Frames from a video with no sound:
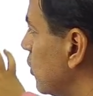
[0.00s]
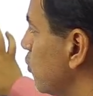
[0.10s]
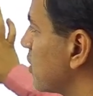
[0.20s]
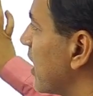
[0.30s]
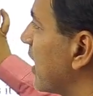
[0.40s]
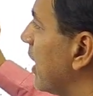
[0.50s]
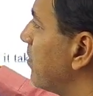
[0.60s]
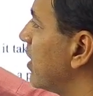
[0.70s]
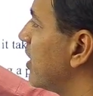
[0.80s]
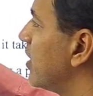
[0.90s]
दूसरा
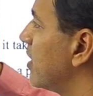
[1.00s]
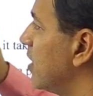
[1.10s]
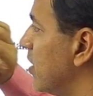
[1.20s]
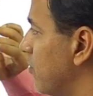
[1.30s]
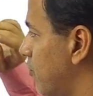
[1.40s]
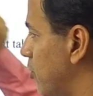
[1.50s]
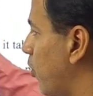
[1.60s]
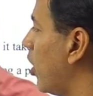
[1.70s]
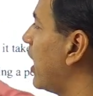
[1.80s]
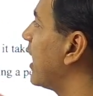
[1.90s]
गेम
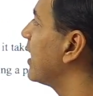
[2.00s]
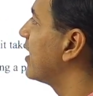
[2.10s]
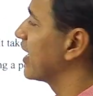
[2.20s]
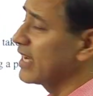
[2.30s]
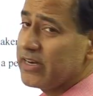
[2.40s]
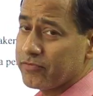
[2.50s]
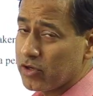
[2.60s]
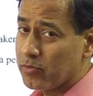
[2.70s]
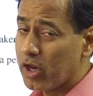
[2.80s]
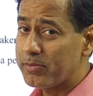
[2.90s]
फुटबॉल है अगेन
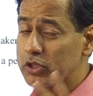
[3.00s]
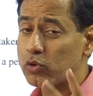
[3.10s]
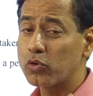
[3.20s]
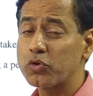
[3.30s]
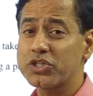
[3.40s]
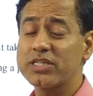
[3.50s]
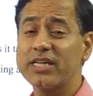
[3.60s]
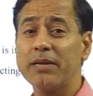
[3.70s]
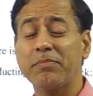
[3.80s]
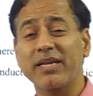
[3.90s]
फुटबॉल में दो
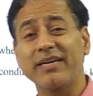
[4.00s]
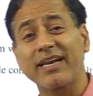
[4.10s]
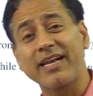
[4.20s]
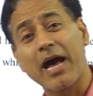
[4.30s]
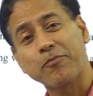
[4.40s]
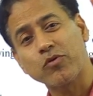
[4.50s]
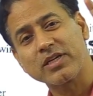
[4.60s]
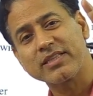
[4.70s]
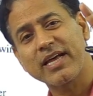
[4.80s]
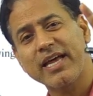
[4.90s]
क्वेश्चन है पर करना आपको
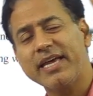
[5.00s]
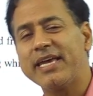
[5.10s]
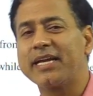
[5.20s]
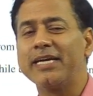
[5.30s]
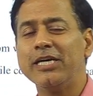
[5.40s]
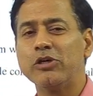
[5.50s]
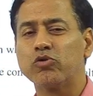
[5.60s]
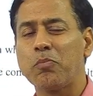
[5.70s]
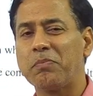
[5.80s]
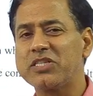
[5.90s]
कितना है एक
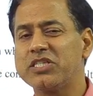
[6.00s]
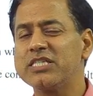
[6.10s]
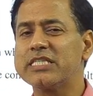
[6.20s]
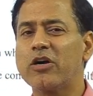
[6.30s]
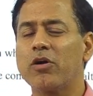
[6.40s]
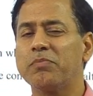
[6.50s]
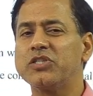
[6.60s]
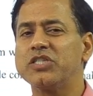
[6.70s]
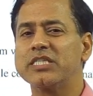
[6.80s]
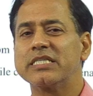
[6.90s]
तो 25 और
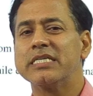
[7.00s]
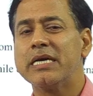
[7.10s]
25